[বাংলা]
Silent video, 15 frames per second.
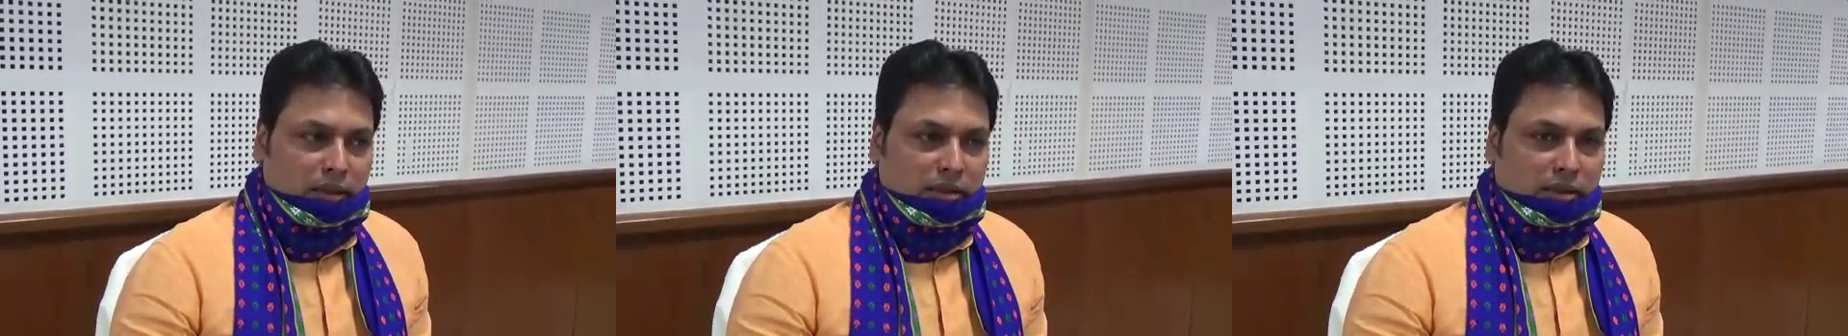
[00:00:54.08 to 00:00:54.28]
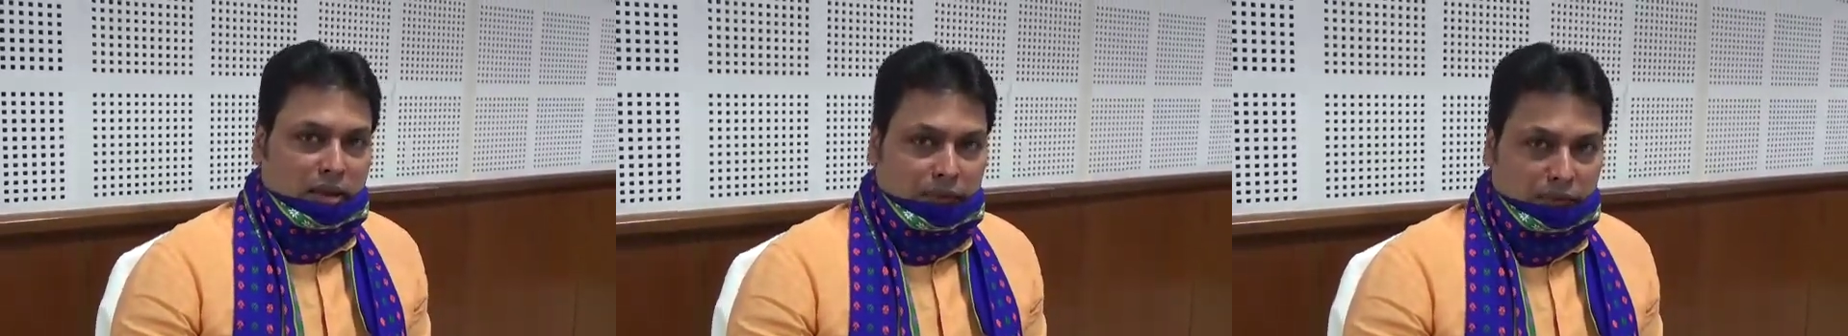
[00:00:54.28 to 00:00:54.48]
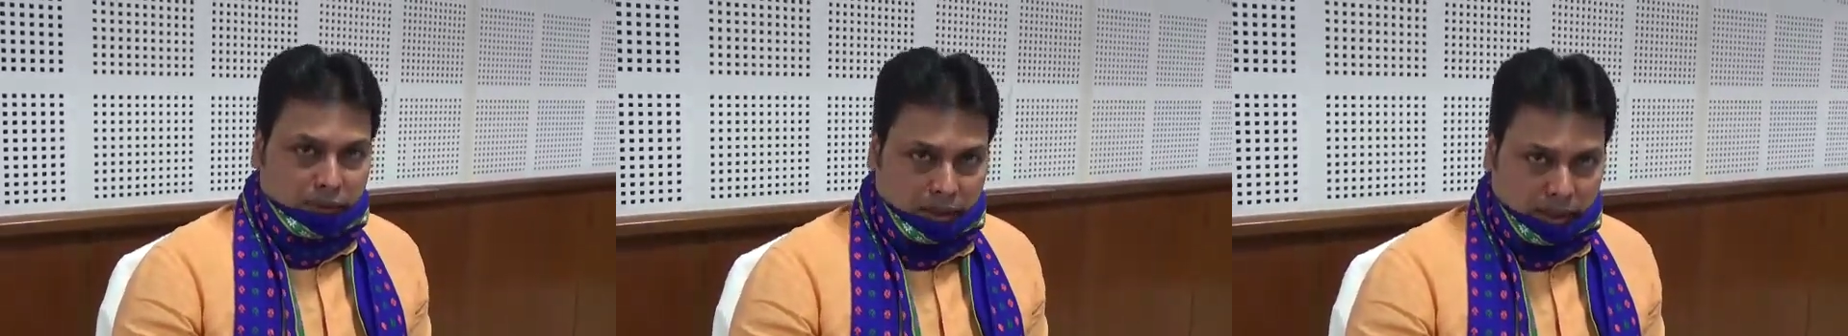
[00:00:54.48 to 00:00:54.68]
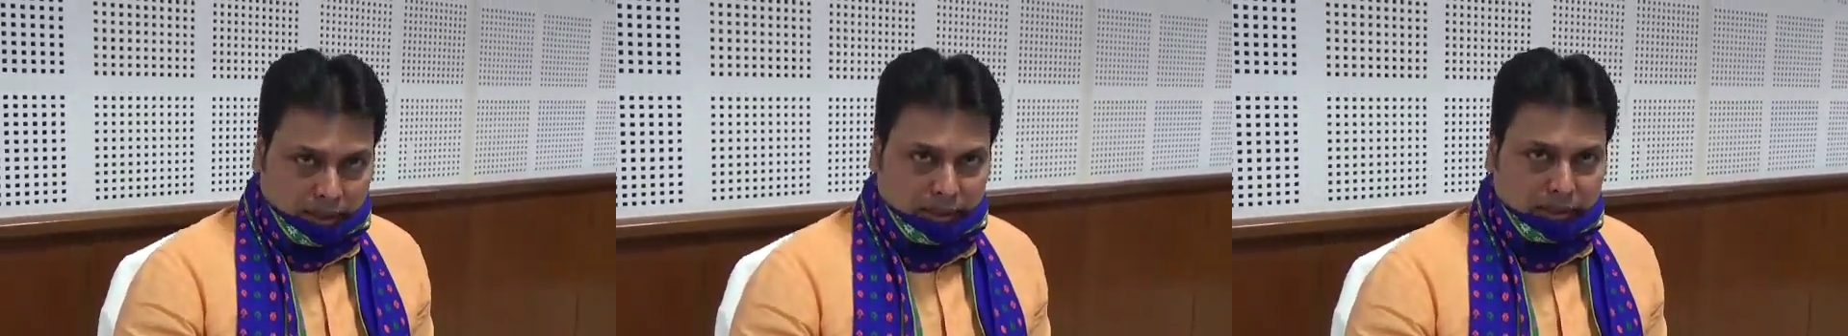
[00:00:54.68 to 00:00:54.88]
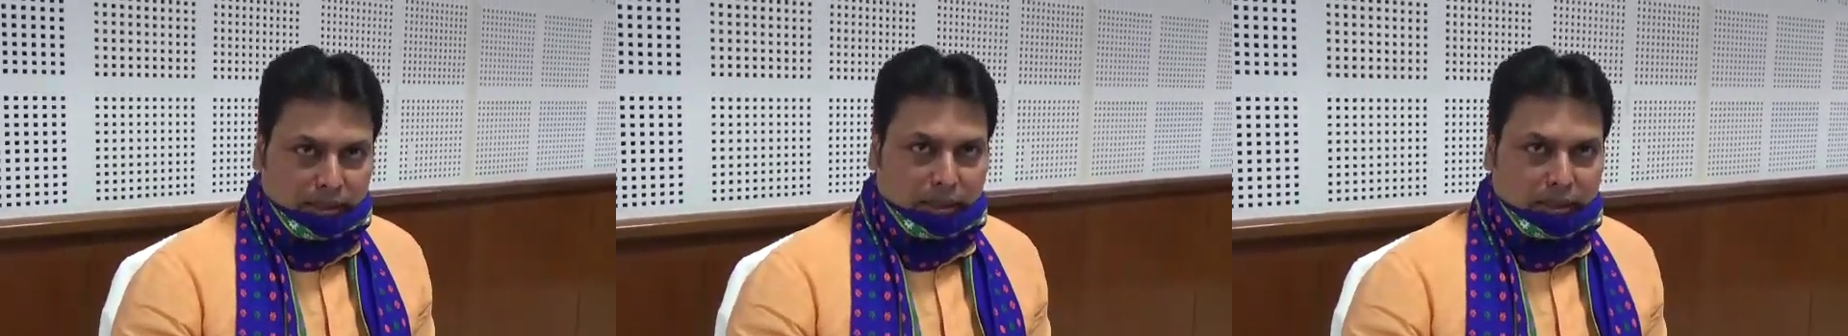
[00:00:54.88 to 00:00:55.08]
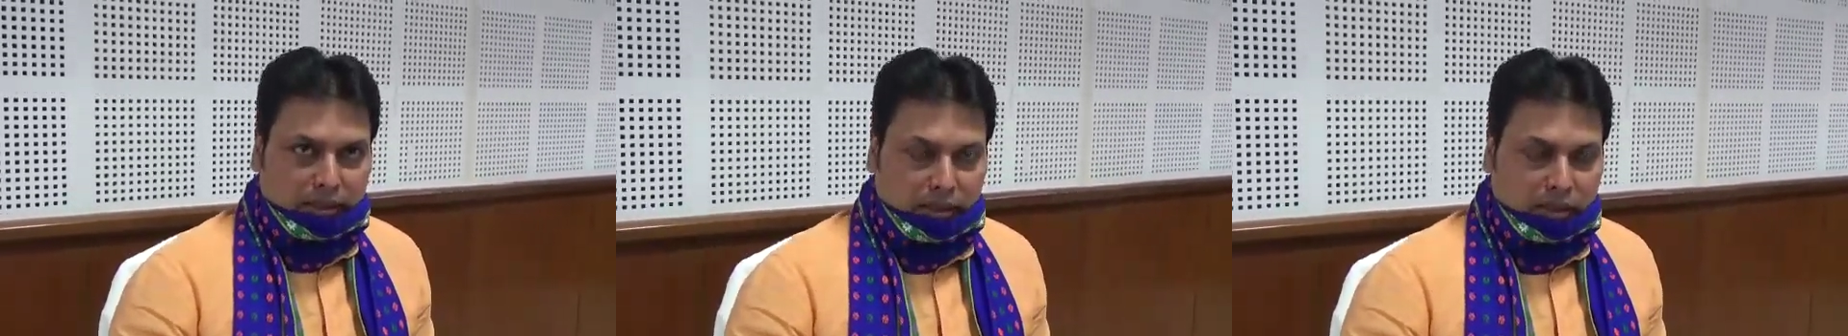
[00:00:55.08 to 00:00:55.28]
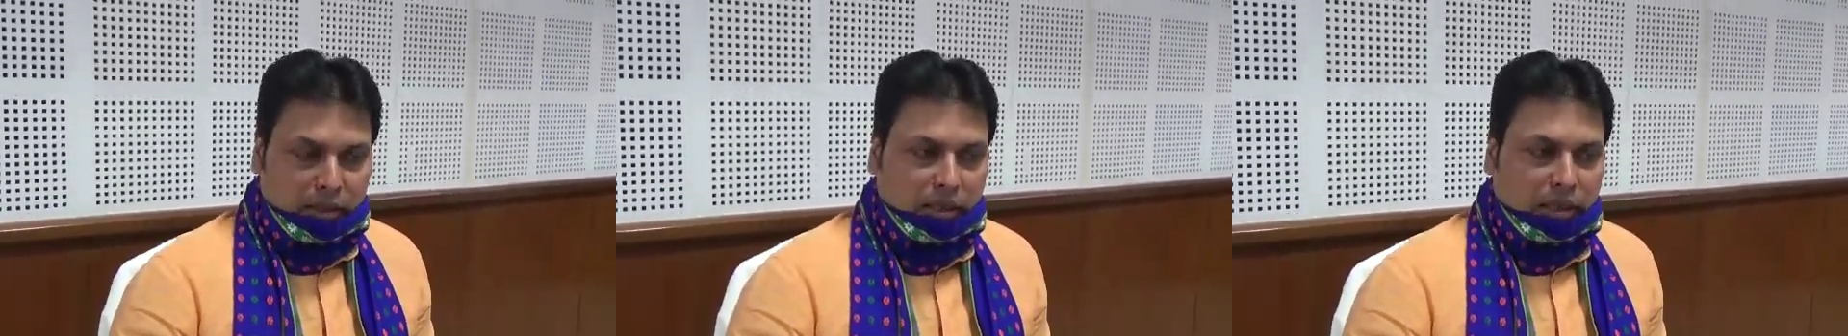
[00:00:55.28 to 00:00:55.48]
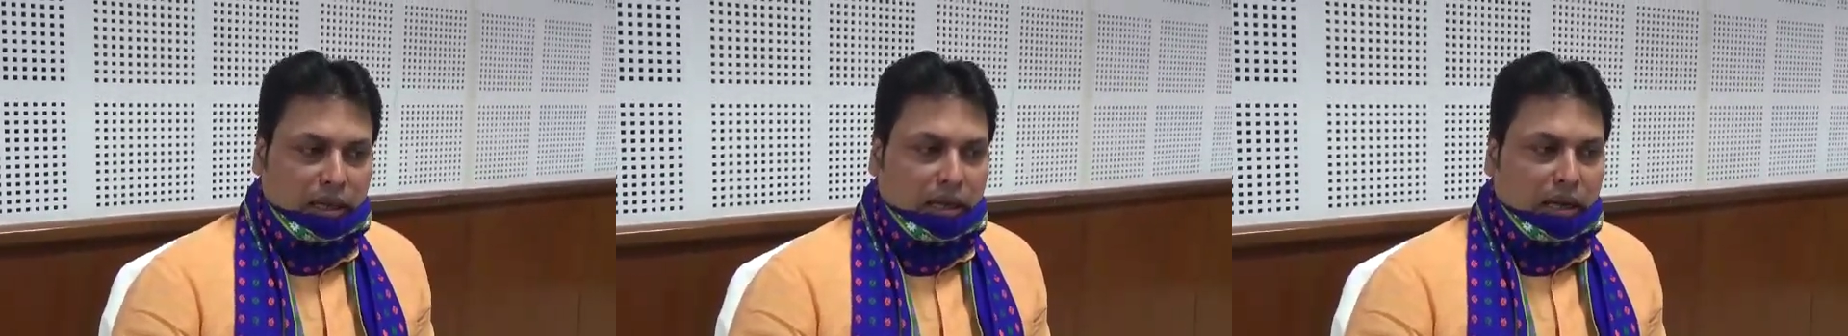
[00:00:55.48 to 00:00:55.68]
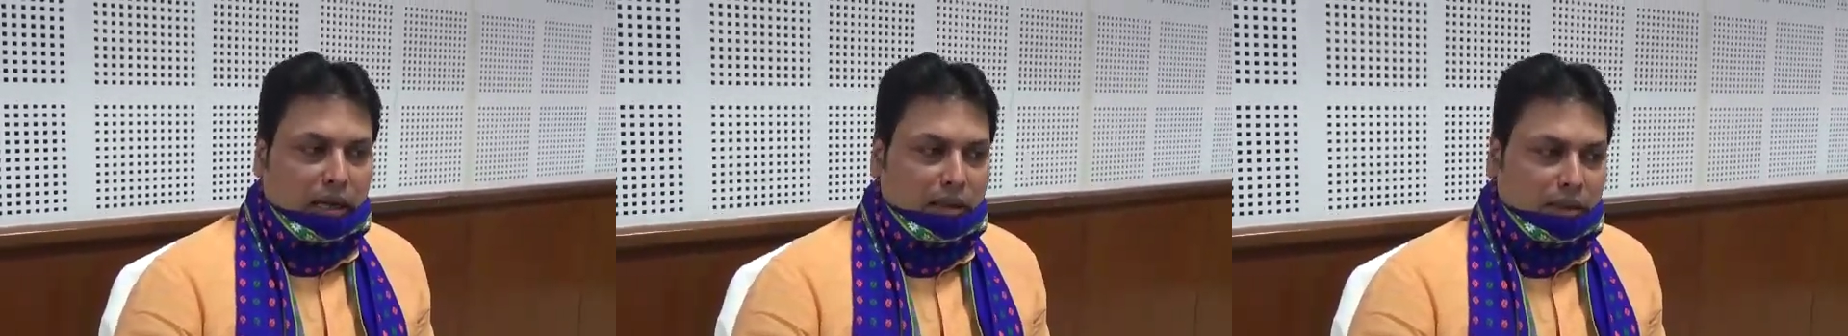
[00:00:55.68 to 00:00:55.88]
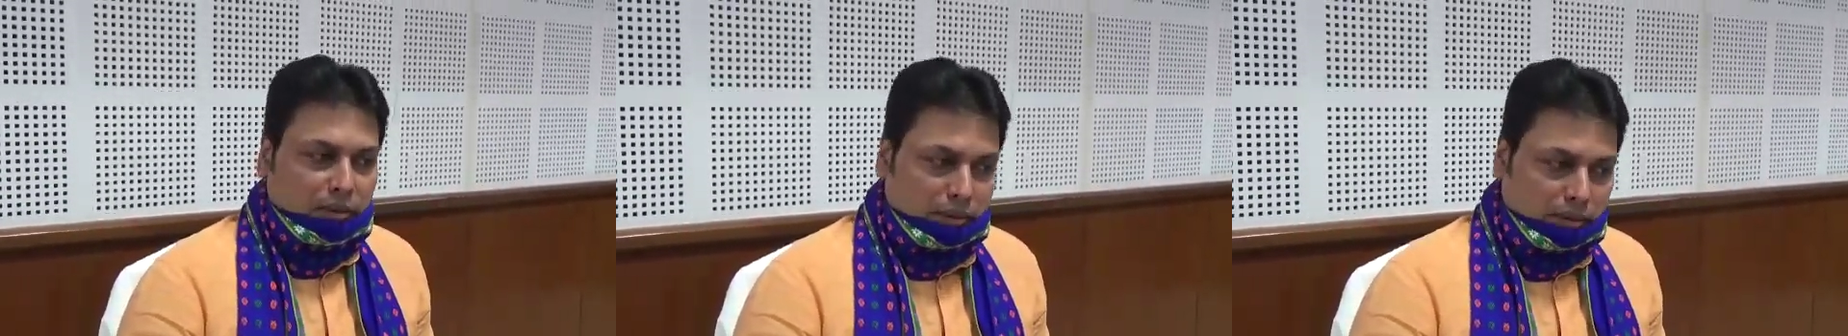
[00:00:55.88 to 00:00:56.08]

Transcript: সেফ রাখা যায় আর